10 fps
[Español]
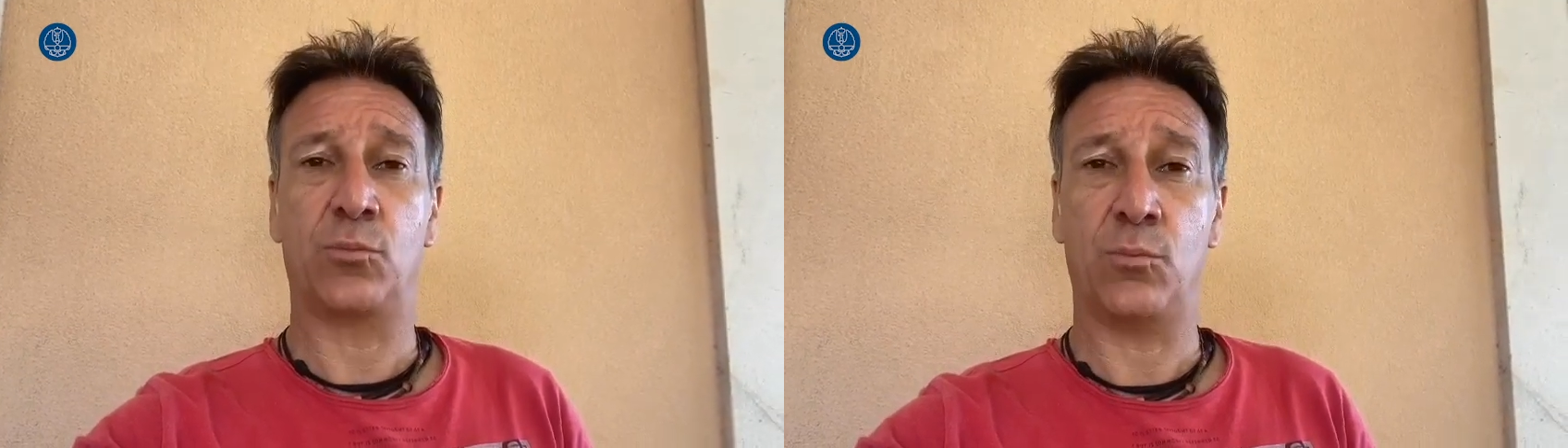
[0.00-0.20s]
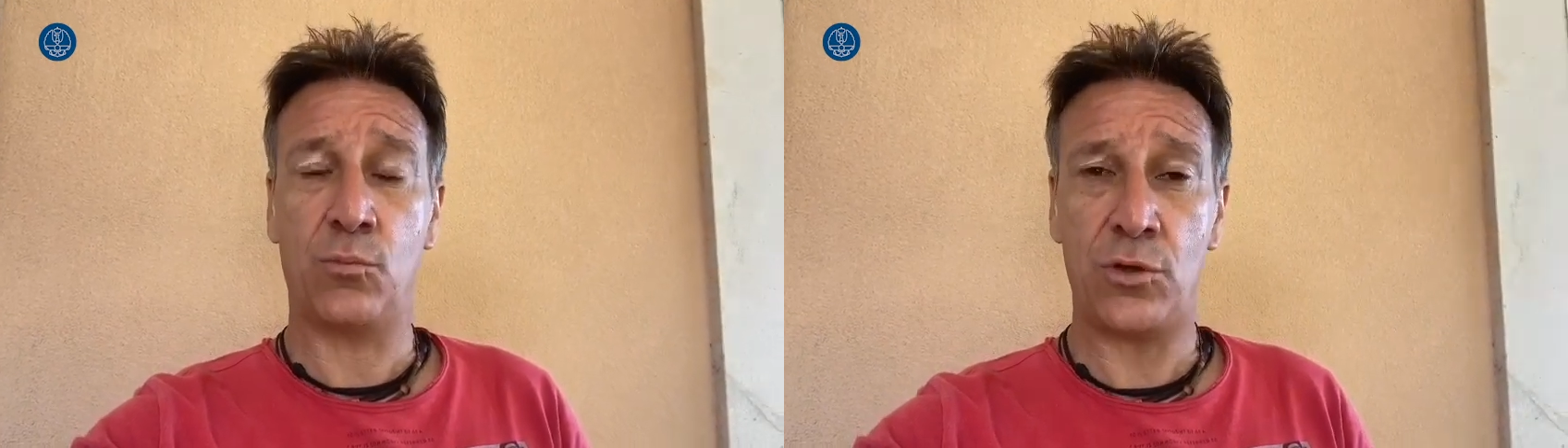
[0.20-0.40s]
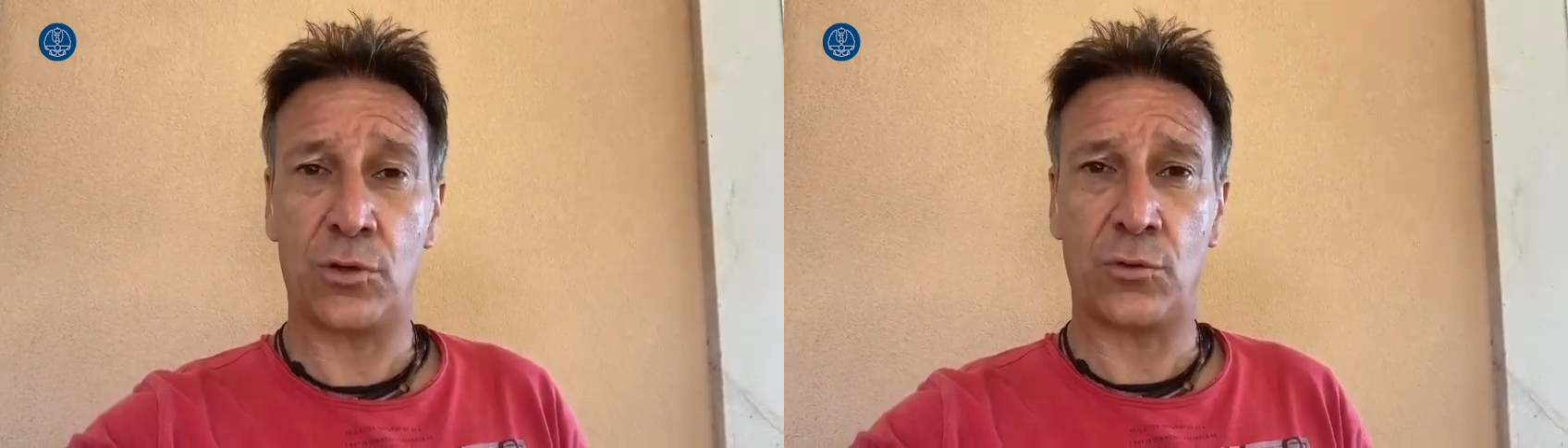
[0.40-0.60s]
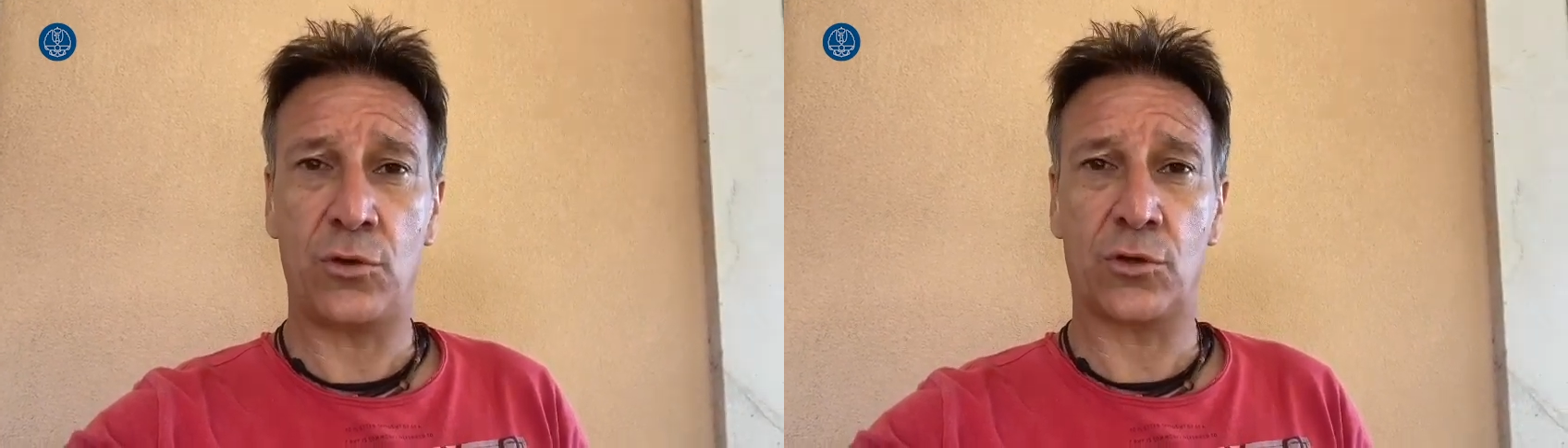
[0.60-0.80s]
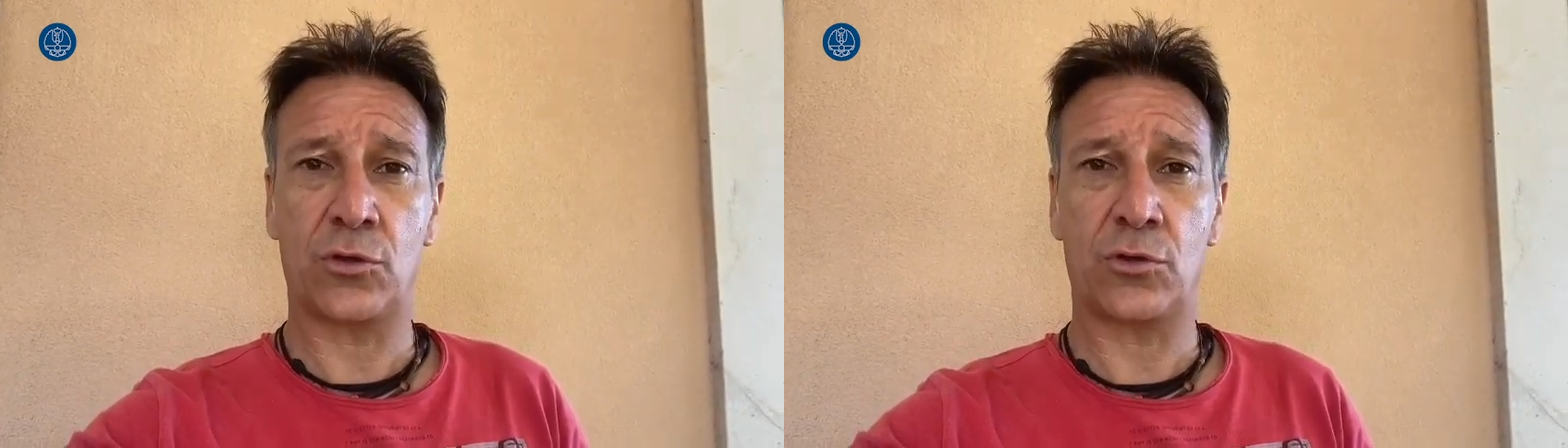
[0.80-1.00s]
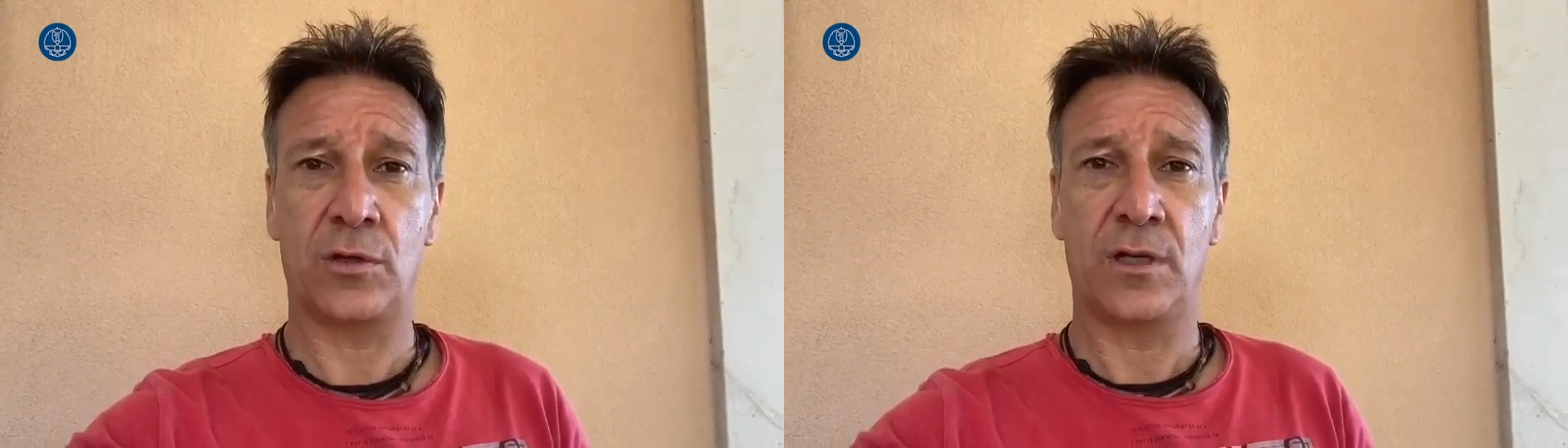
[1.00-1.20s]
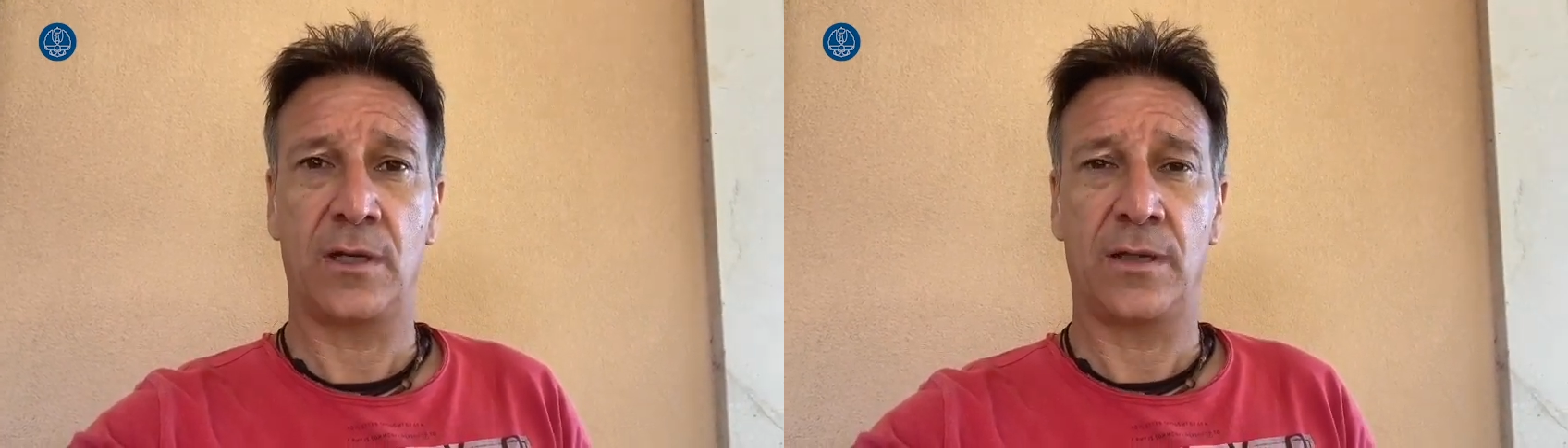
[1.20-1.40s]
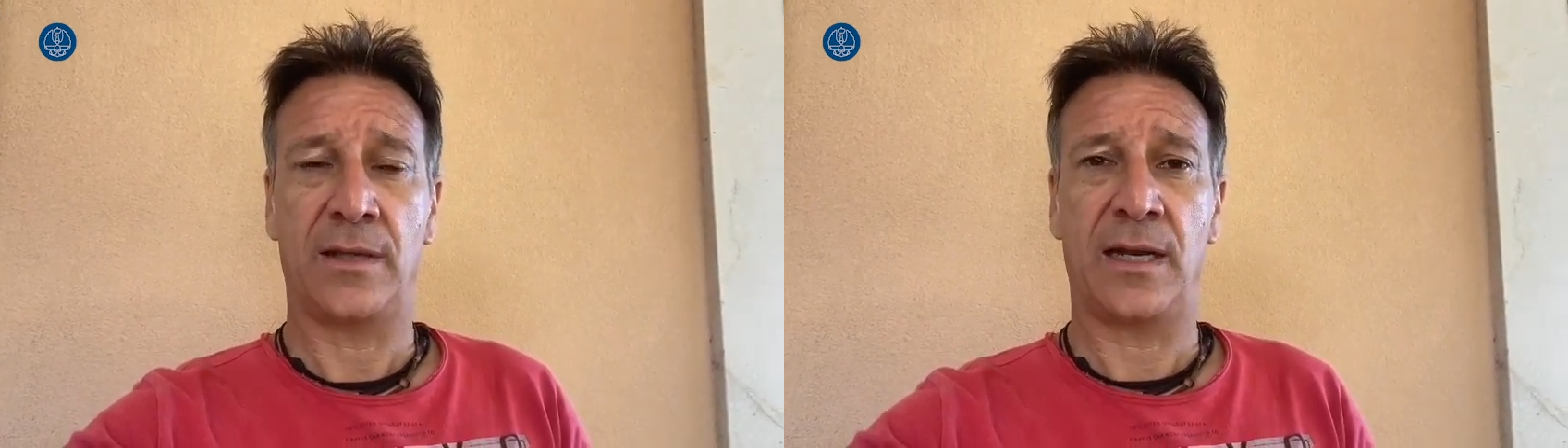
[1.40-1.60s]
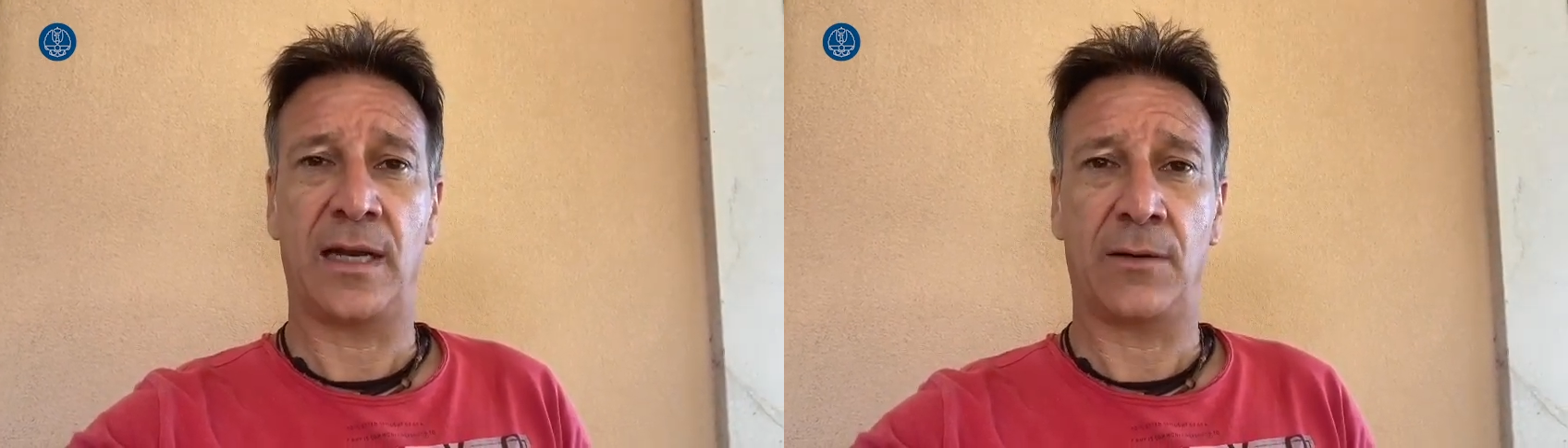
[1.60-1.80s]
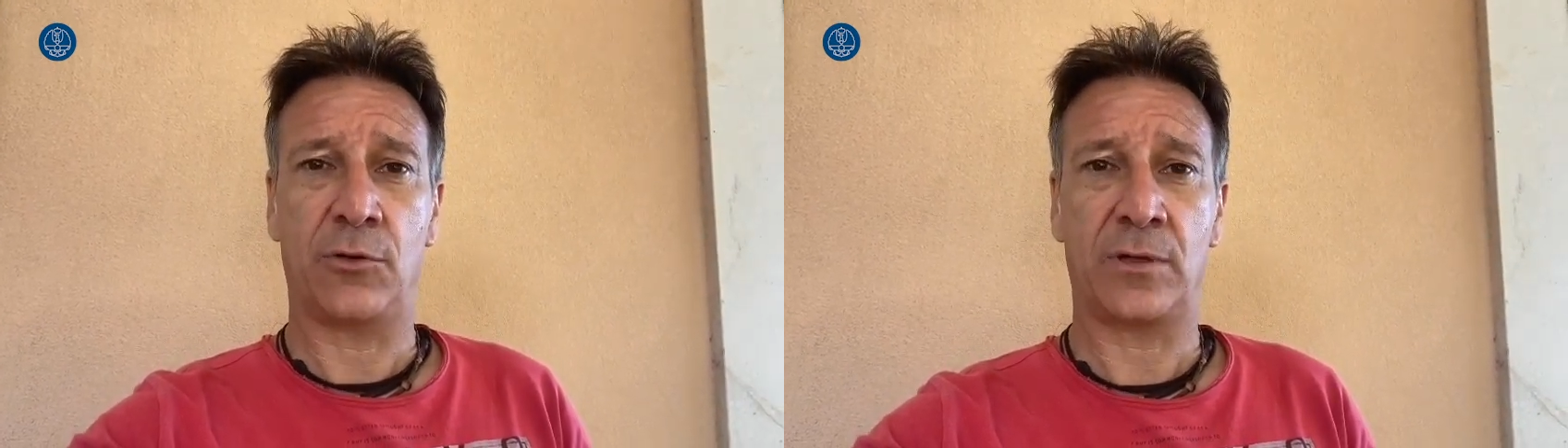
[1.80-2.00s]
muy orgullosos de la
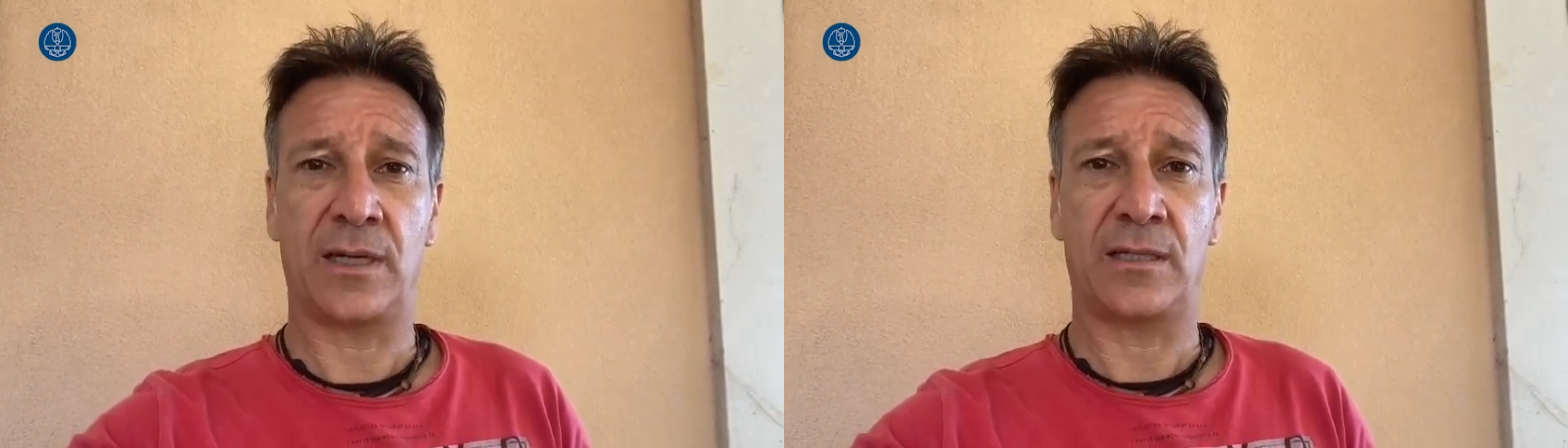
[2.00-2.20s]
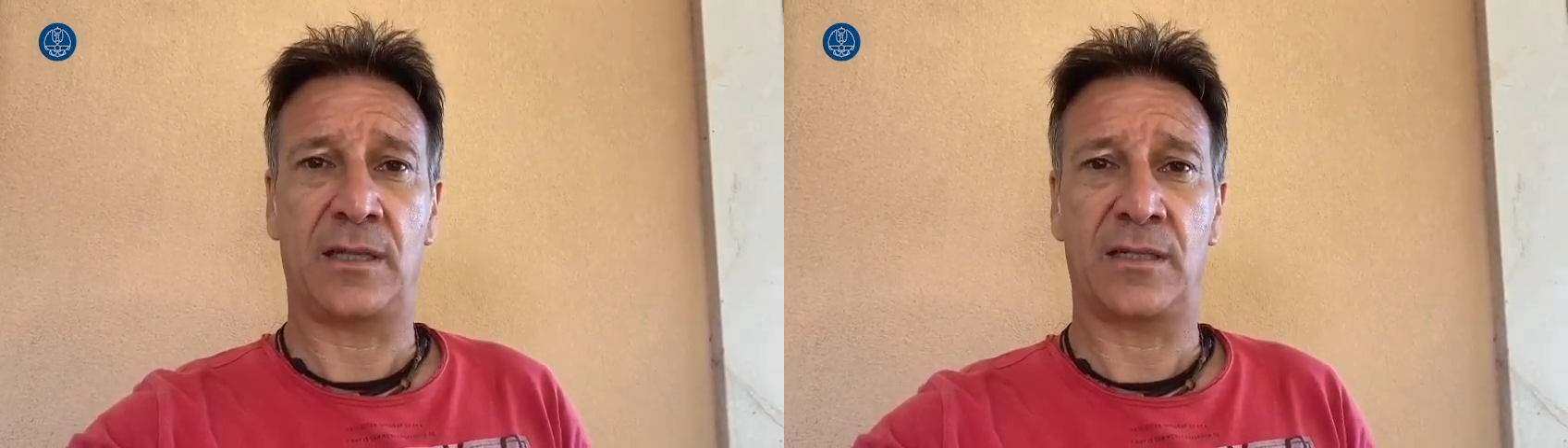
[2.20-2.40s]
labor que estáis